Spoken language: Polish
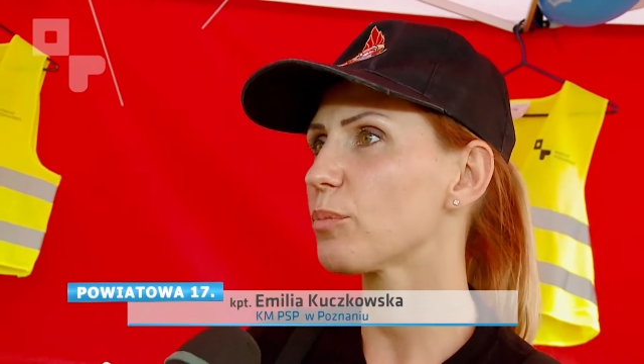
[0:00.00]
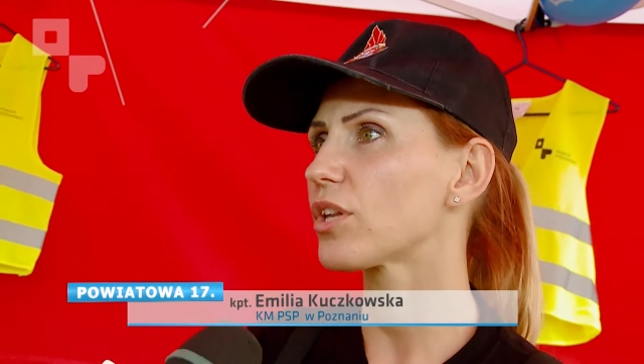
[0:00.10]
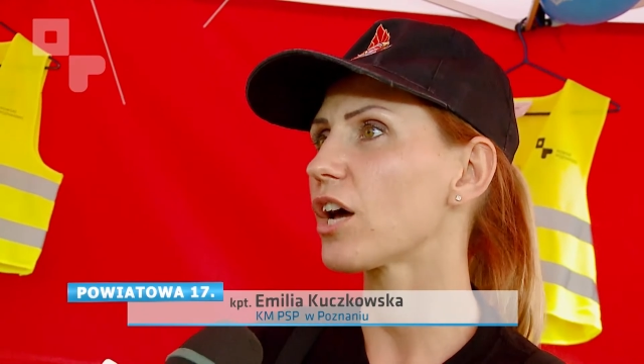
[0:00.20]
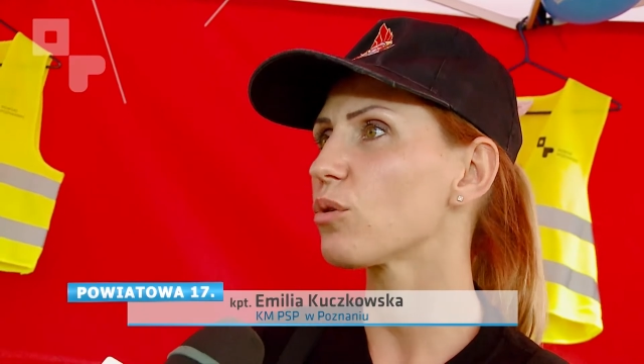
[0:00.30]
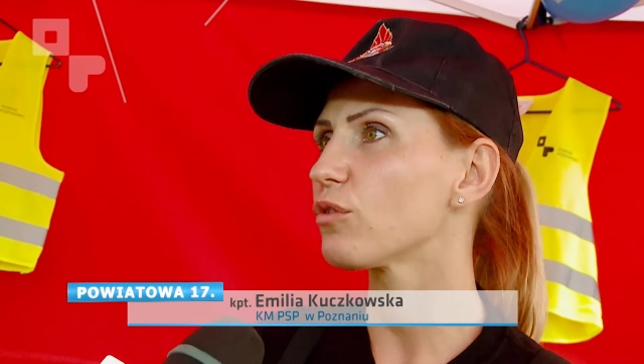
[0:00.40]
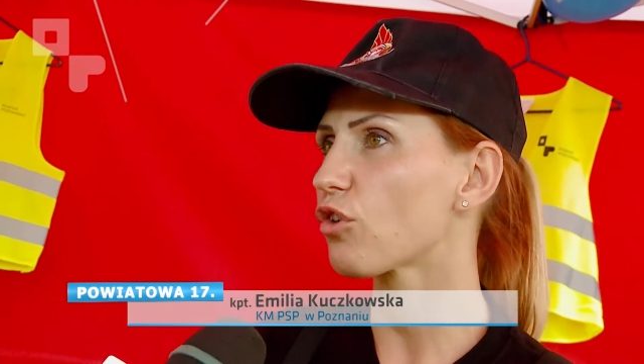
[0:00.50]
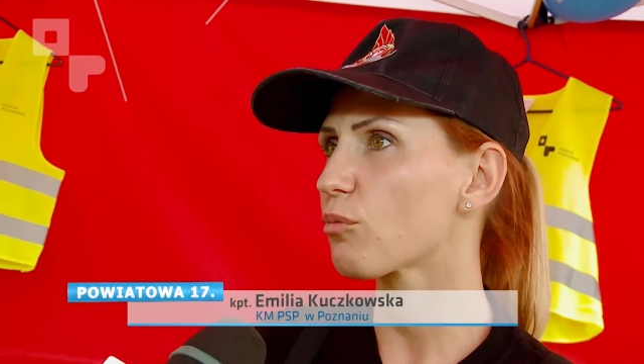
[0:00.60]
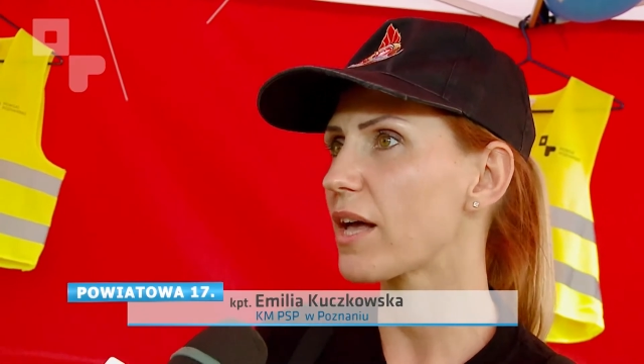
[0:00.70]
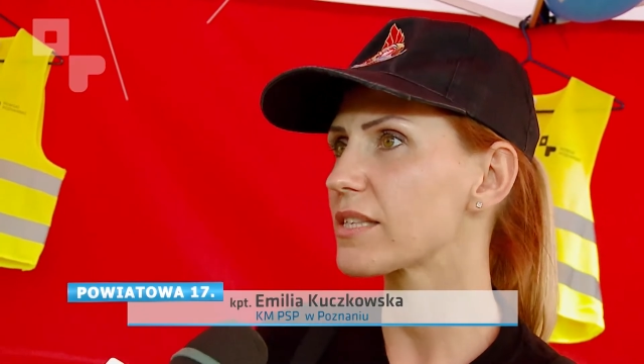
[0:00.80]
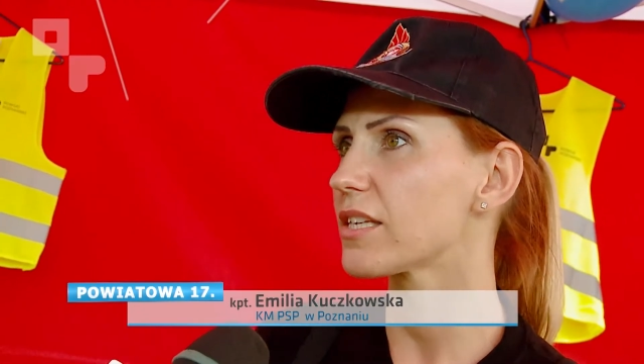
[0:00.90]
podają
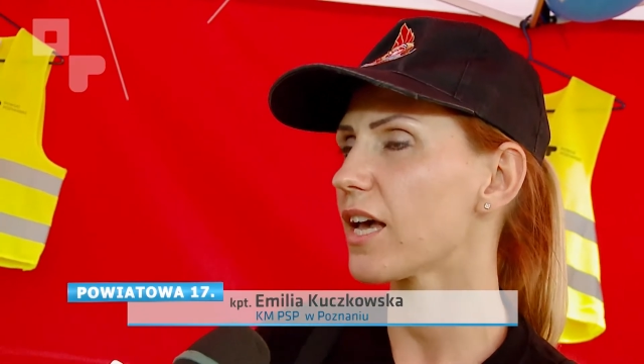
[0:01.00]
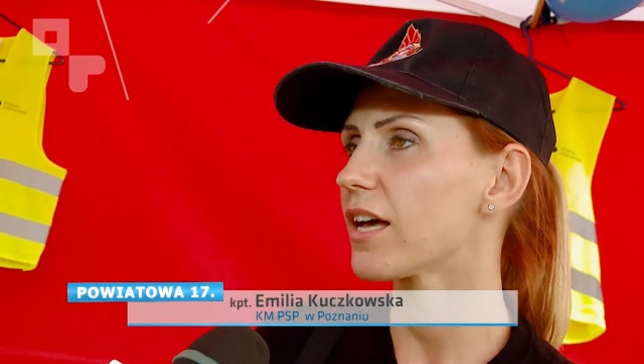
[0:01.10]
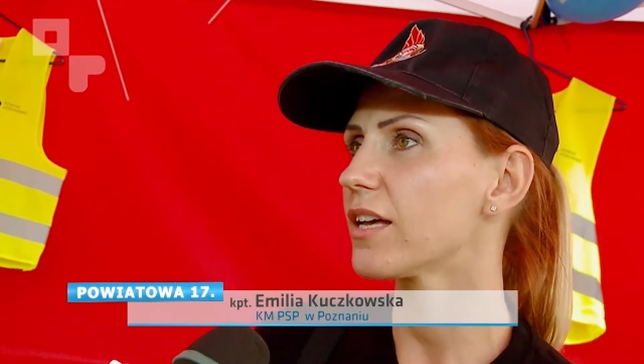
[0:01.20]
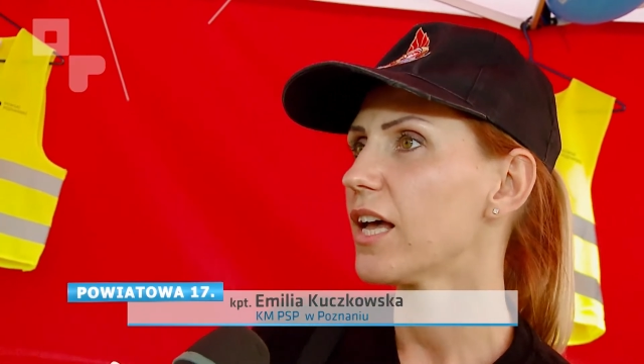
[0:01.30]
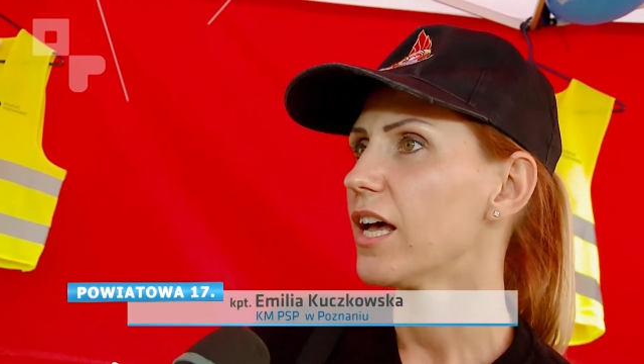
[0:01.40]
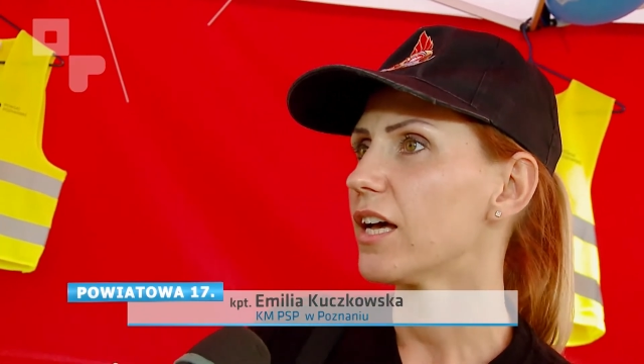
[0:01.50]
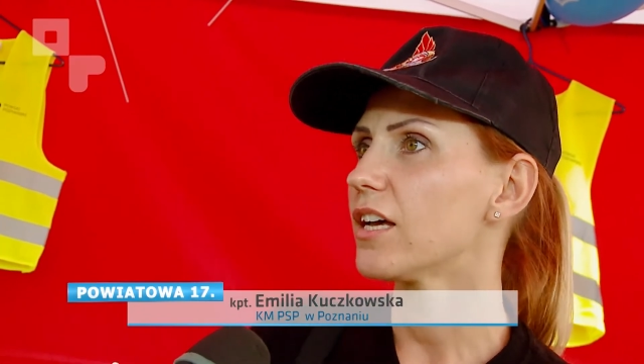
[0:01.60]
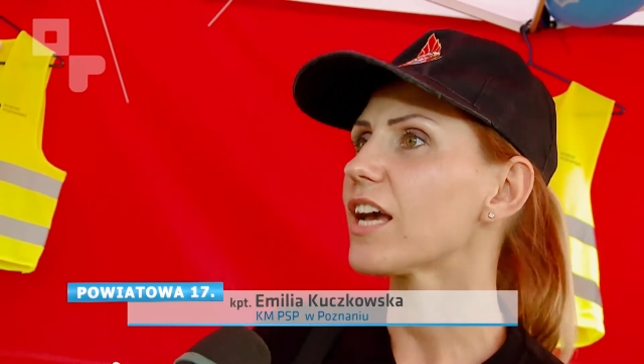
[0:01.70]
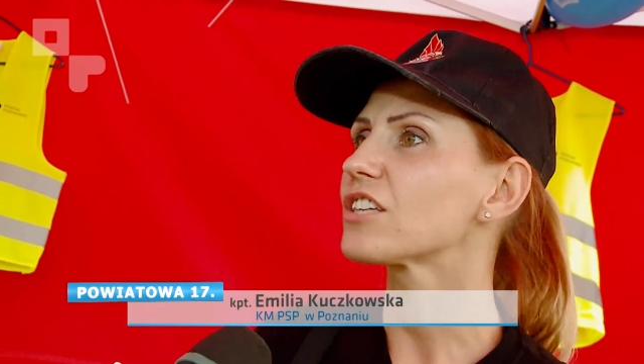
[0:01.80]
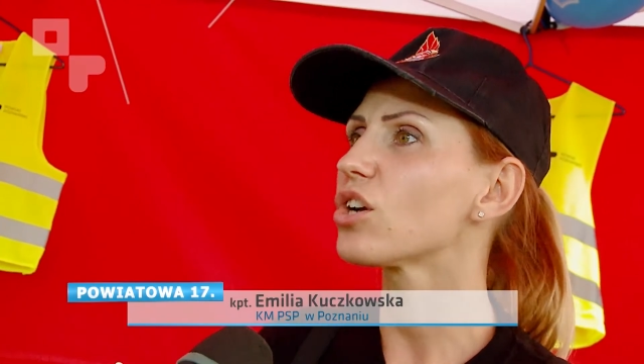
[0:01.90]
informacje,
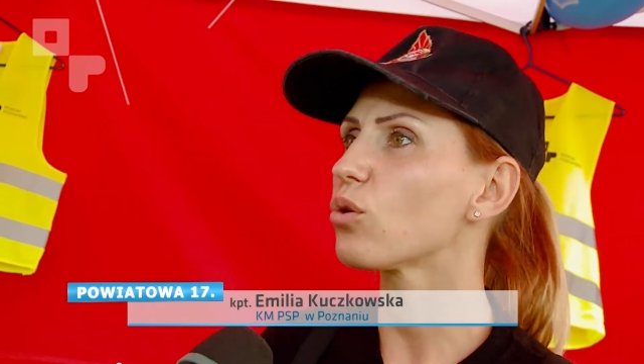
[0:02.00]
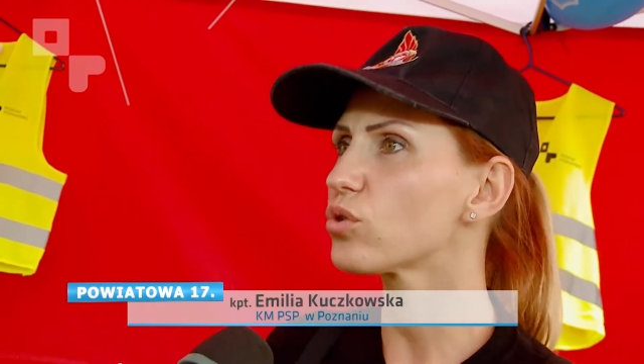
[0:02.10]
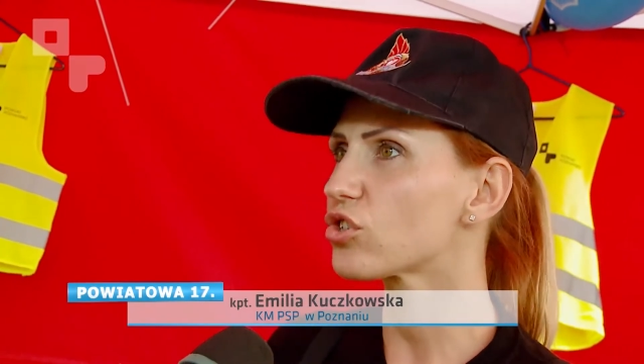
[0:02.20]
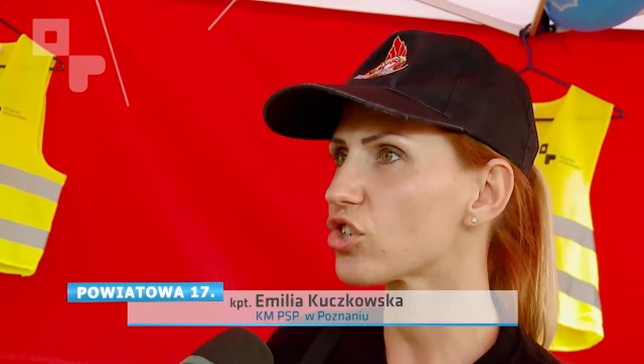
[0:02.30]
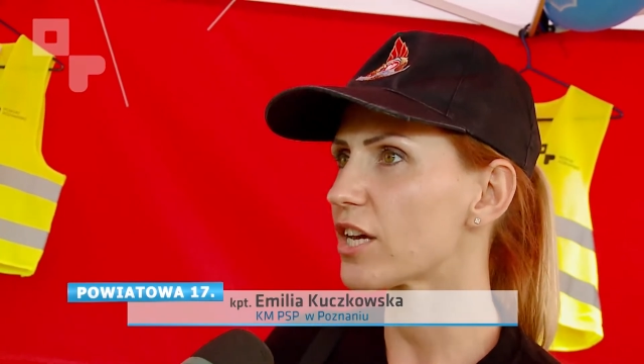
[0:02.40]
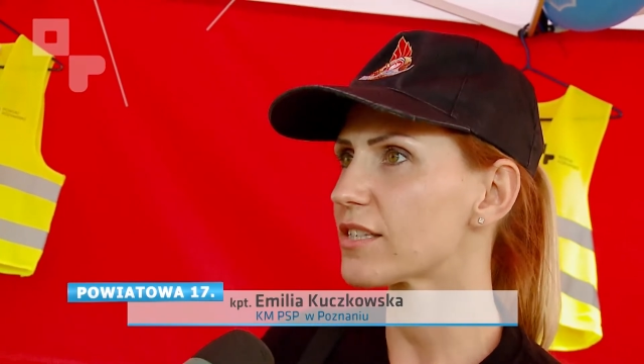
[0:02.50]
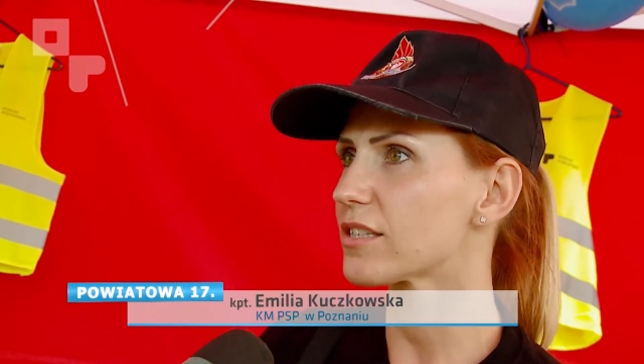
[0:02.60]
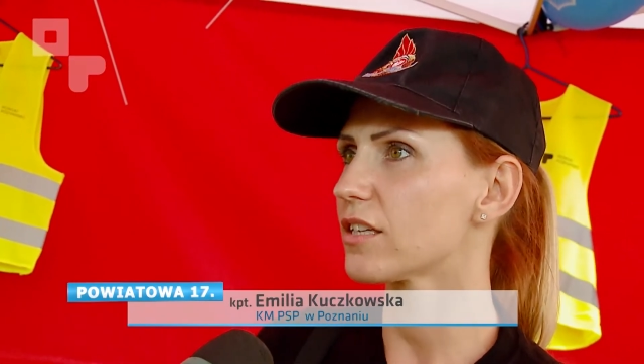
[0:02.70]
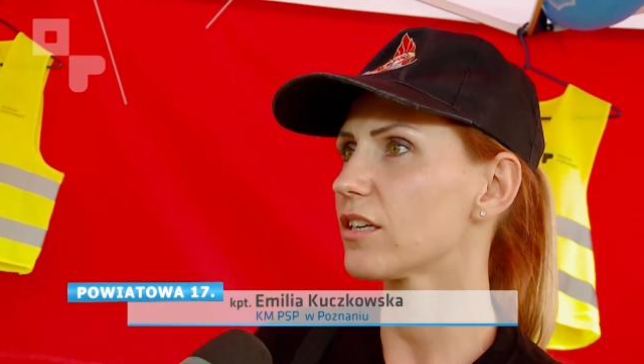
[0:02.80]
e, jak się ustrzec